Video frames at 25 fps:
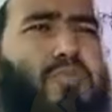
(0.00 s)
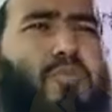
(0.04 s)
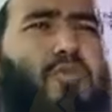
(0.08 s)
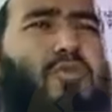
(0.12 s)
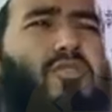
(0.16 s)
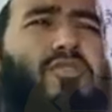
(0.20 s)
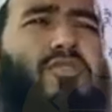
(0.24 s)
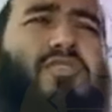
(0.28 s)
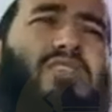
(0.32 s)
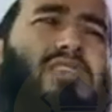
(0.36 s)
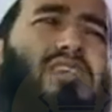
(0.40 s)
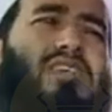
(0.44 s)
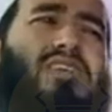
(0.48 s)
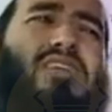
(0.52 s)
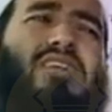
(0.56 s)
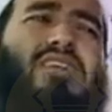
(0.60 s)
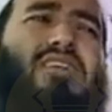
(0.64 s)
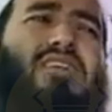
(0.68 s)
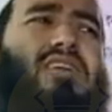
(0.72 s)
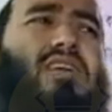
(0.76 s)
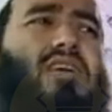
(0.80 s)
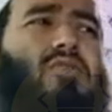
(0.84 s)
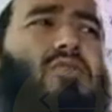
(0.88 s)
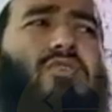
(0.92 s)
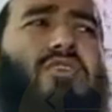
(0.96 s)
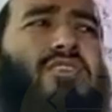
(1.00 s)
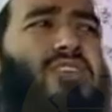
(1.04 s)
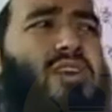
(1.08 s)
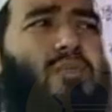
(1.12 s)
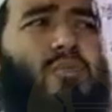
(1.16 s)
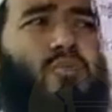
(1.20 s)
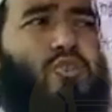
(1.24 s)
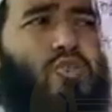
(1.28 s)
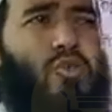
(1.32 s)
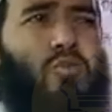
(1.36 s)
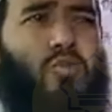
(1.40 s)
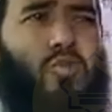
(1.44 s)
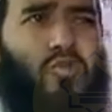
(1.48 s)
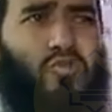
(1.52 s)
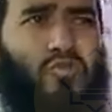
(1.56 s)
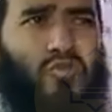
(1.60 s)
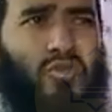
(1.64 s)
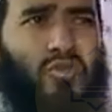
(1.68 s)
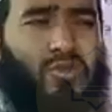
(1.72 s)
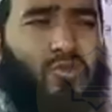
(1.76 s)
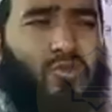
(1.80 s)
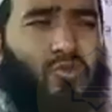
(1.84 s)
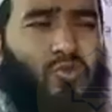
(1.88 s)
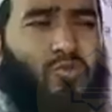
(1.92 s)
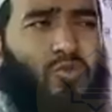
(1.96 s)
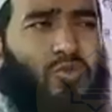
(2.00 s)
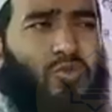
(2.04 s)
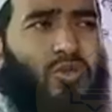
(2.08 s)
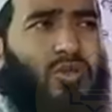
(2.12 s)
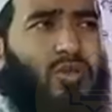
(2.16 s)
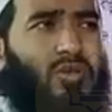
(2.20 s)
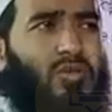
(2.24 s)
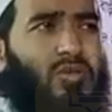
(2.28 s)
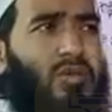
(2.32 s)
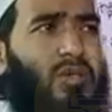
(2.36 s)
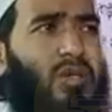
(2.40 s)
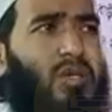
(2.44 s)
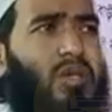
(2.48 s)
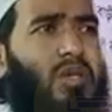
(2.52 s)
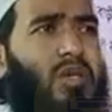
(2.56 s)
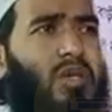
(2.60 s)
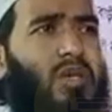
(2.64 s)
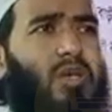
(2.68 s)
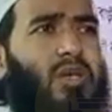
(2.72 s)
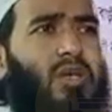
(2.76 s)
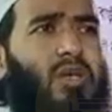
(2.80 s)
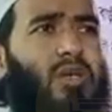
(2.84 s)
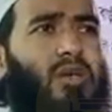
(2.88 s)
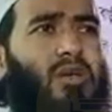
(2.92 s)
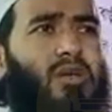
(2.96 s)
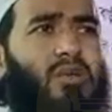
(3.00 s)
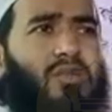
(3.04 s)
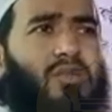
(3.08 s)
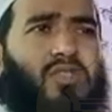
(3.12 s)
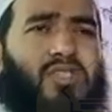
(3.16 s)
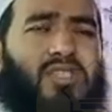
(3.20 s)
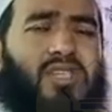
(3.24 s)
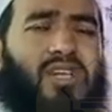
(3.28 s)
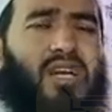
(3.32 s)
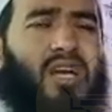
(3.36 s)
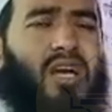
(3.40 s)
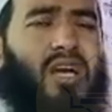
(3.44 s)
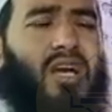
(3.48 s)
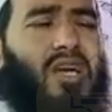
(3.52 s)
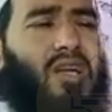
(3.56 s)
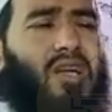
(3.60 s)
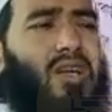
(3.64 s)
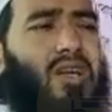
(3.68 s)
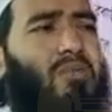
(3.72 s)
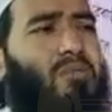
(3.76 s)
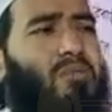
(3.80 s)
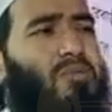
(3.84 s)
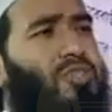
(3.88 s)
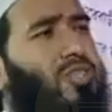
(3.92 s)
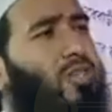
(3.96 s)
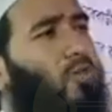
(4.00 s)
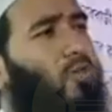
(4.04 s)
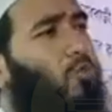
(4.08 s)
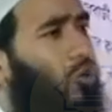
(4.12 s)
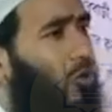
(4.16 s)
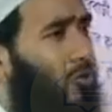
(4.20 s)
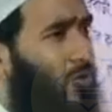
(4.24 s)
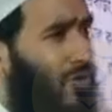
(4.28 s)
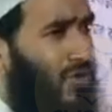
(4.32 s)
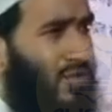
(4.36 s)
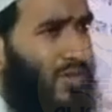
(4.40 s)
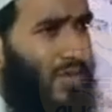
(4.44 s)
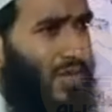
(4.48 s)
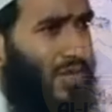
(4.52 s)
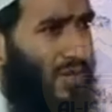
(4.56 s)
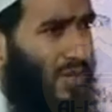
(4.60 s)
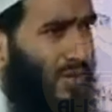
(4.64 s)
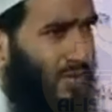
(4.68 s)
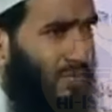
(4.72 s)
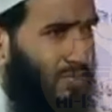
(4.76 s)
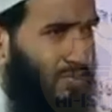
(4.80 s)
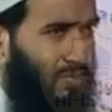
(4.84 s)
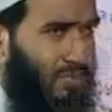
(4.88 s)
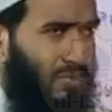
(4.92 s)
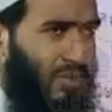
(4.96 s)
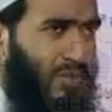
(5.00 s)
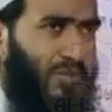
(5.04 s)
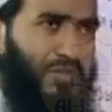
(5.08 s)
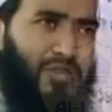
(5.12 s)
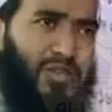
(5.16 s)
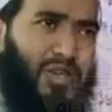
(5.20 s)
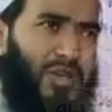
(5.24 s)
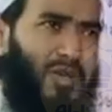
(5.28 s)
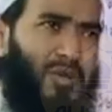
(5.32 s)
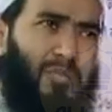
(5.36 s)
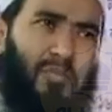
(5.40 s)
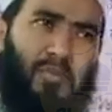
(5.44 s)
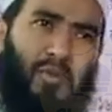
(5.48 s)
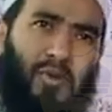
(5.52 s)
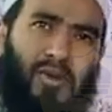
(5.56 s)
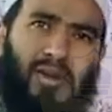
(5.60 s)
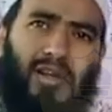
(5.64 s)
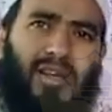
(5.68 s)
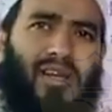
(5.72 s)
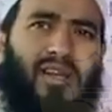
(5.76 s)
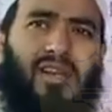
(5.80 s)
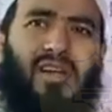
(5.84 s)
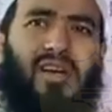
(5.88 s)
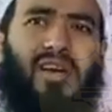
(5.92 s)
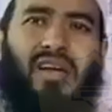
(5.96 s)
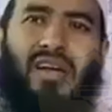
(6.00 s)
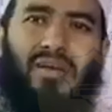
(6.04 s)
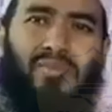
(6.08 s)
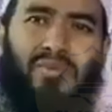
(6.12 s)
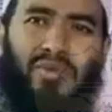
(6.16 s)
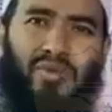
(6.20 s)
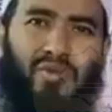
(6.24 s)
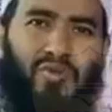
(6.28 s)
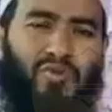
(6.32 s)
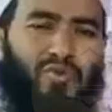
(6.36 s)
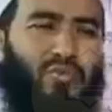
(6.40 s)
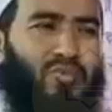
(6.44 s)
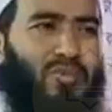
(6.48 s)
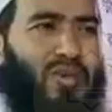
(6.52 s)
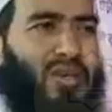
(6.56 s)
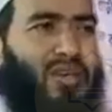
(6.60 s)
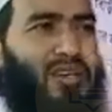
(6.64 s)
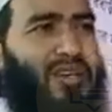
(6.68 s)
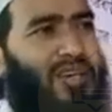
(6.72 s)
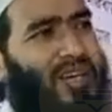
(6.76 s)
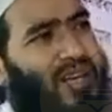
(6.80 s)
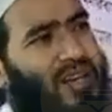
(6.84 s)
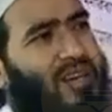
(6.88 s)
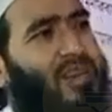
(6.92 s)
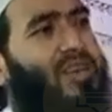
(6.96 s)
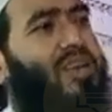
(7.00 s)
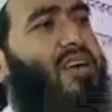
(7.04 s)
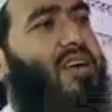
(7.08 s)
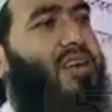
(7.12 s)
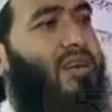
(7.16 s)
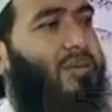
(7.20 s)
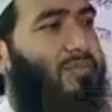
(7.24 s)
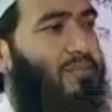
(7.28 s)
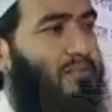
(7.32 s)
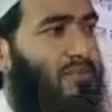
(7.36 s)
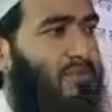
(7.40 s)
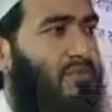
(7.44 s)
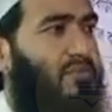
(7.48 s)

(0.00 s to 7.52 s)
পরে সিগারেট খাওয়া নিয়ে আমি সমালোচনা করবো না যেটা হারাম সেটা অলওয়েজ হারাম ইফতারের পরে খেলে হারাম এরকম না খাইলে হারাম